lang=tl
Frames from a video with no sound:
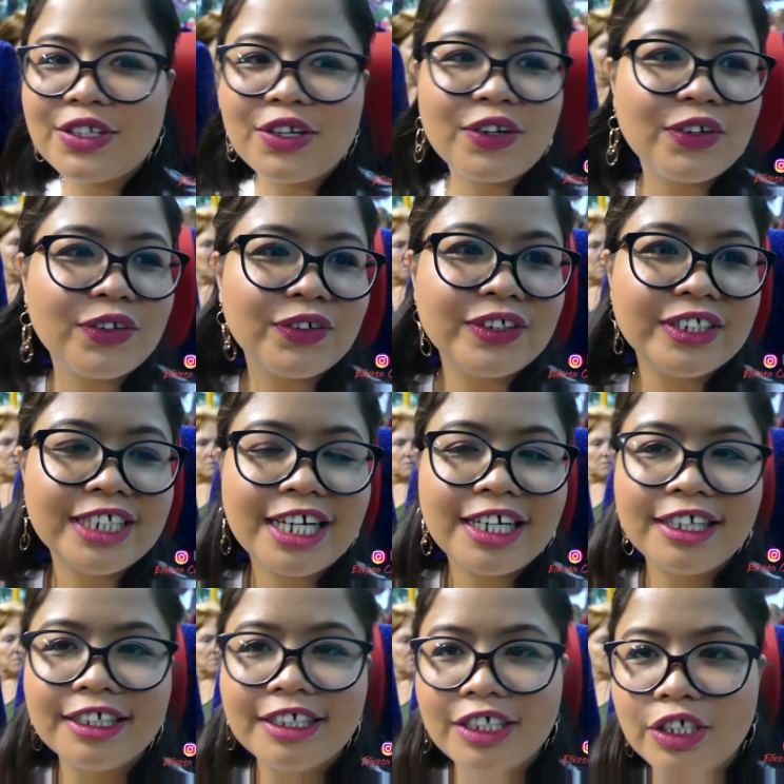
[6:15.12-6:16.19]
so, yeah.
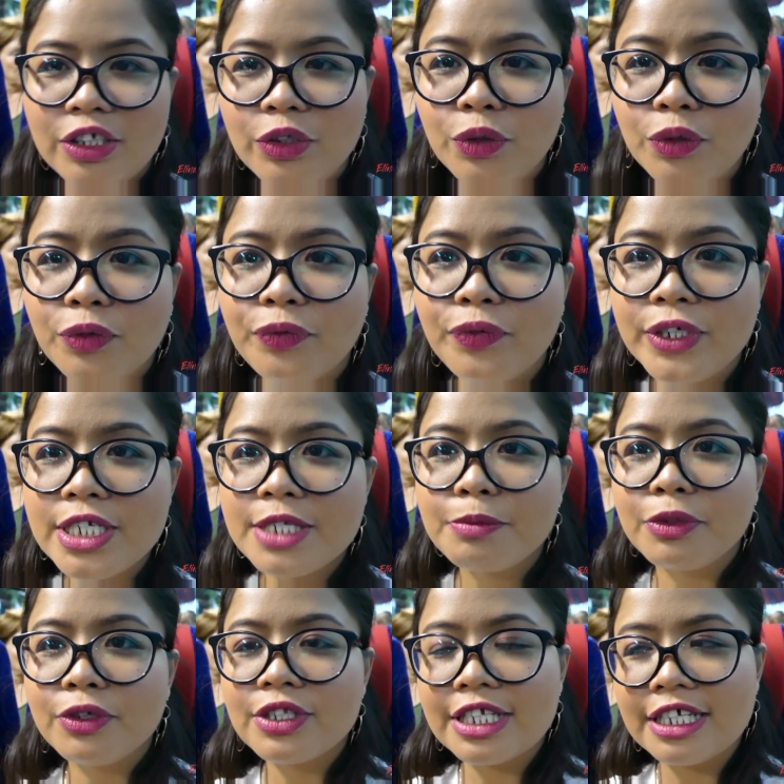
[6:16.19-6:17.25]
Nung first
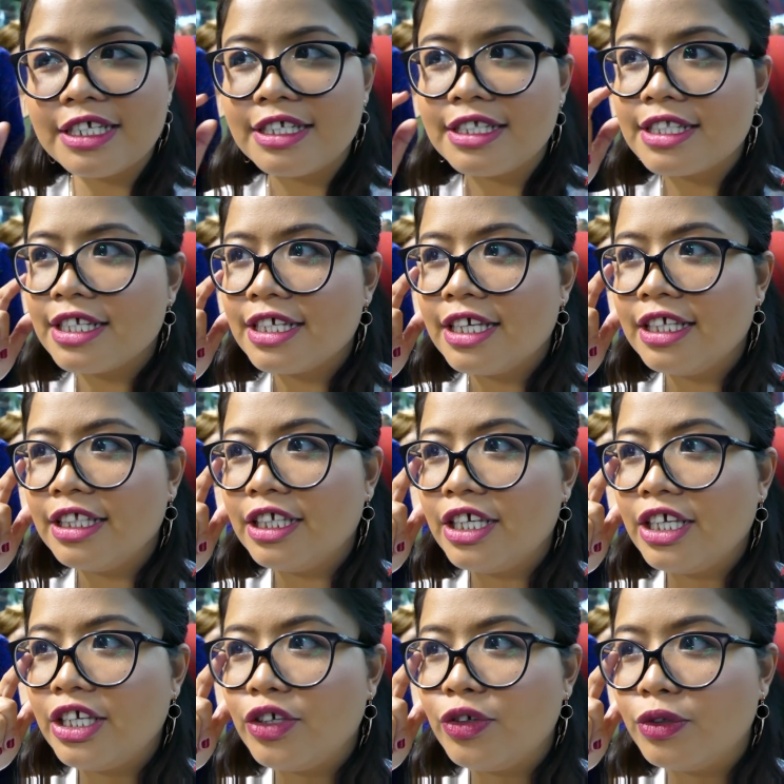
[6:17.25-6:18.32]
boost is,
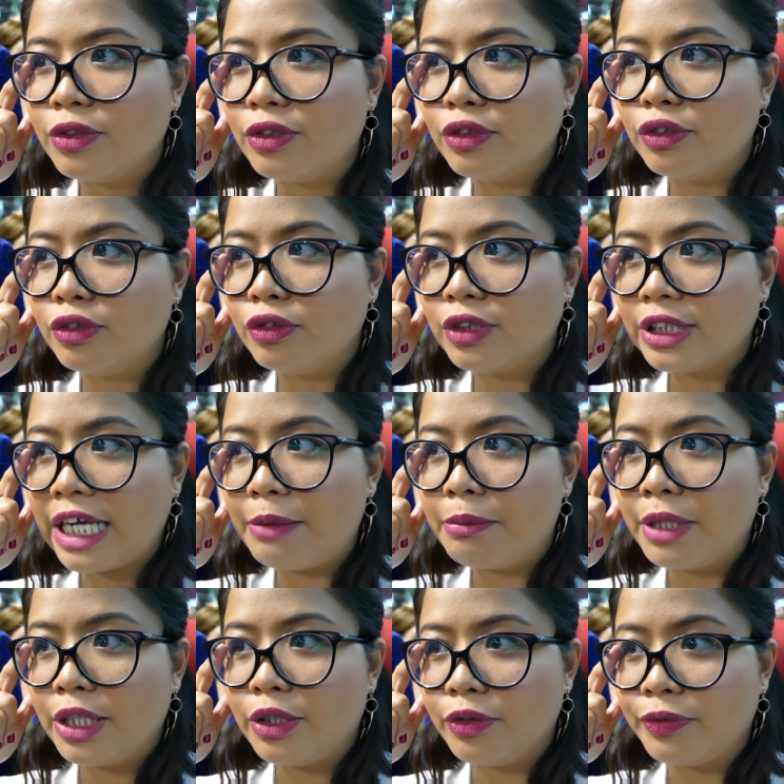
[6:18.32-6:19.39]
hindi yun
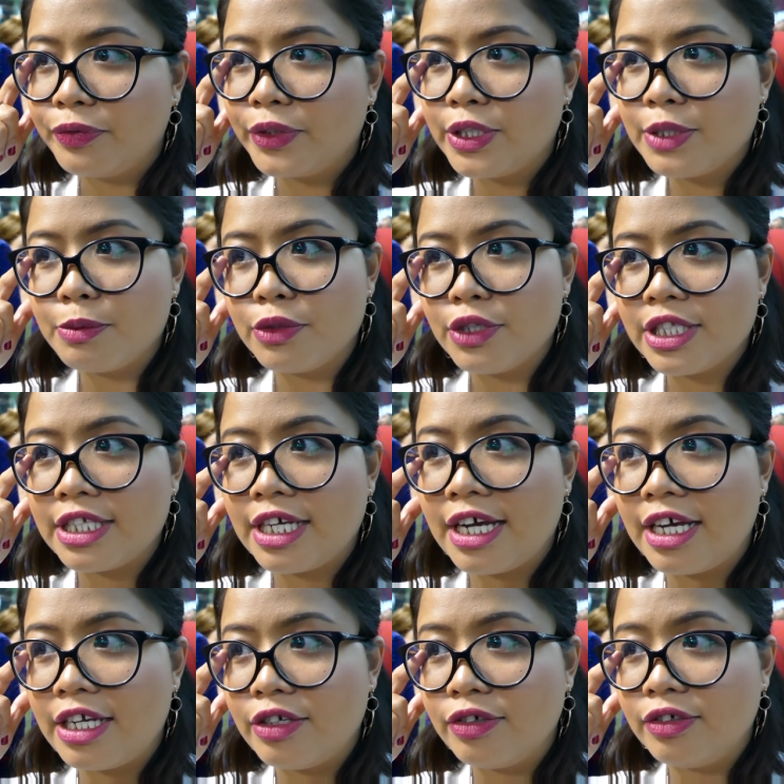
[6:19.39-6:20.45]
tama yung first boost
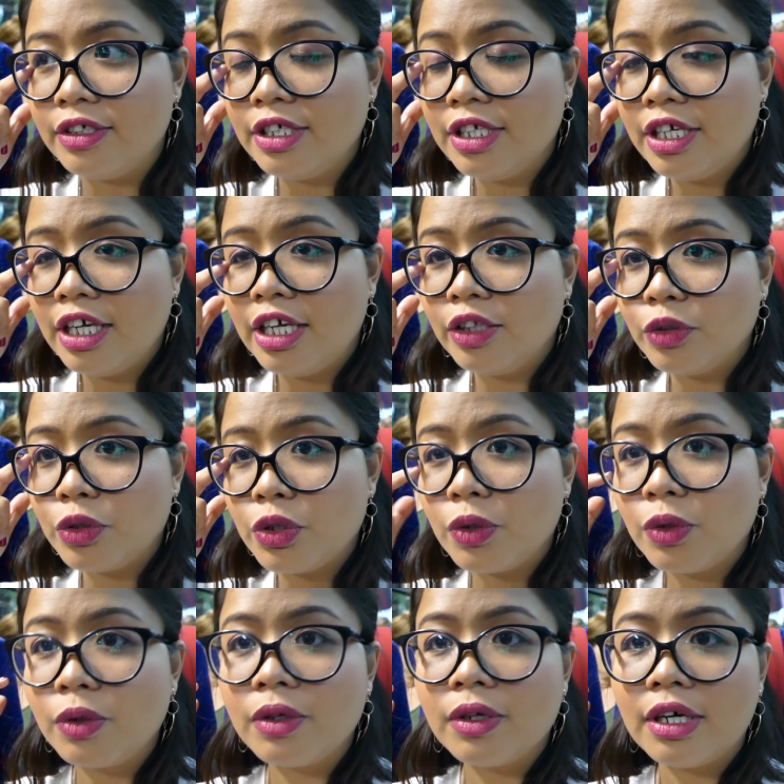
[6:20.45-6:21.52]
na ano, ito
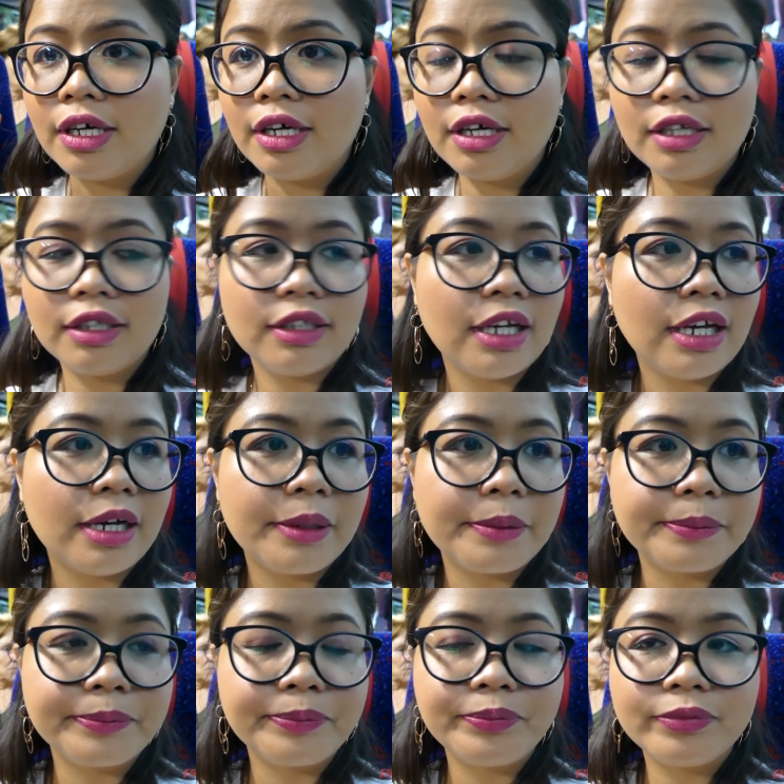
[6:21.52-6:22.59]
yung um,
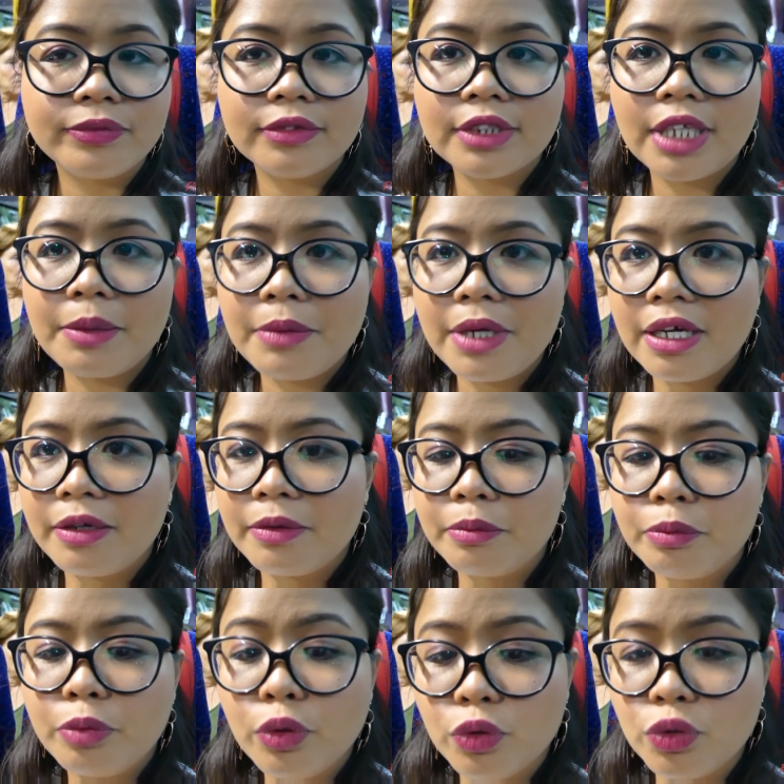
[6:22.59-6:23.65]

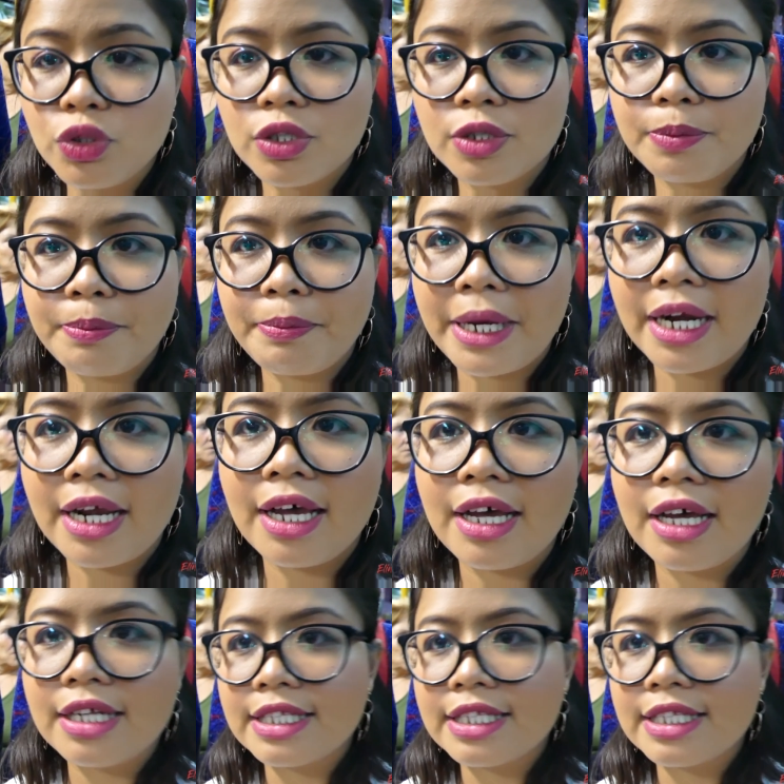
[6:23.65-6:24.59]
tamang boost para